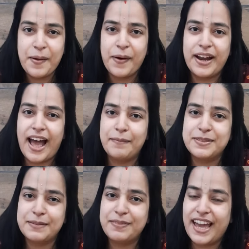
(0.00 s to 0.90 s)
और आप
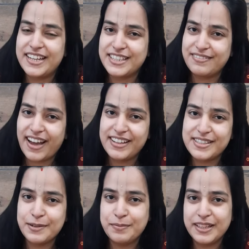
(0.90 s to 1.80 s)
सबके आशीर्वाद
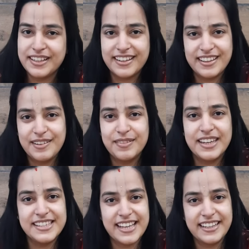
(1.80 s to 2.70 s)
से उम्मीद करती हूँ कि
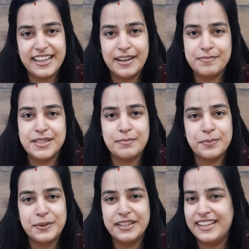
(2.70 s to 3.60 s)
जल्दी हम
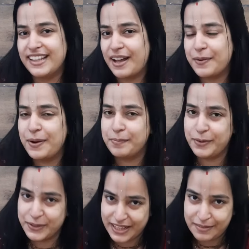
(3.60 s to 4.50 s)
संपूर्ण गीता को
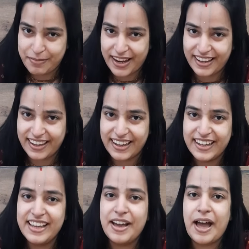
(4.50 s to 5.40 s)
अपलोड कर पाएंगे
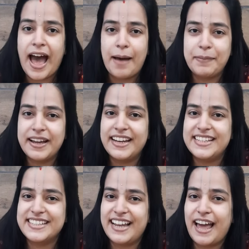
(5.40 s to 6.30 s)
आप अगर
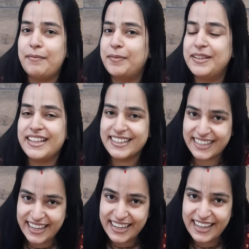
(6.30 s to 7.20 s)
इसका लाभ अभी तक
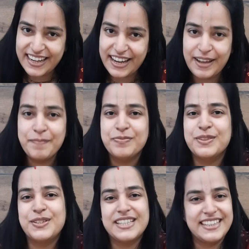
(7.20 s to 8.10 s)
नहीं ले रहे हैं
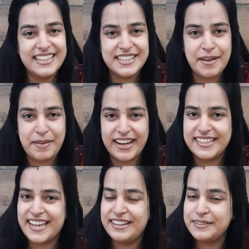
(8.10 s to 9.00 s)
तो जल्दी से हमारे
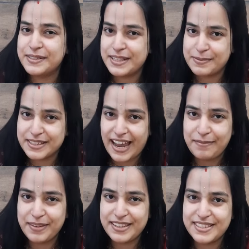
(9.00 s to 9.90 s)
चैनल को सब्सक्राइब
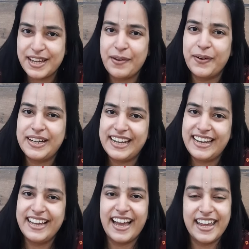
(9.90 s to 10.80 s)
कीजिए और डेली
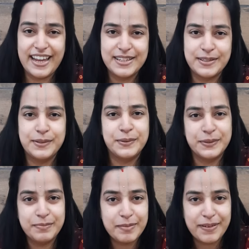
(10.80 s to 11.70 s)
का एक श्लोक खुद
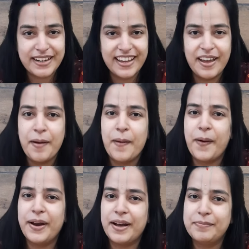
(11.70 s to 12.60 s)
भी पढ़िए
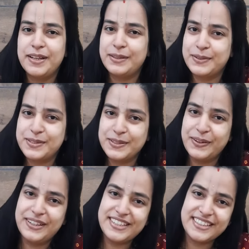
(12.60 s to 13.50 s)
और अपने दोस्तों
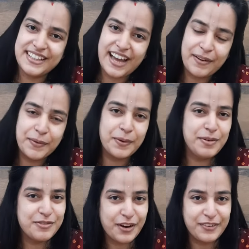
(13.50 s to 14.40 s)
और रिश्तेदारों को भी
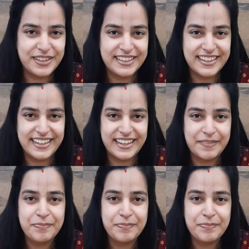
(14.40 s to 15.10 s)
फॉरवर्ड करिए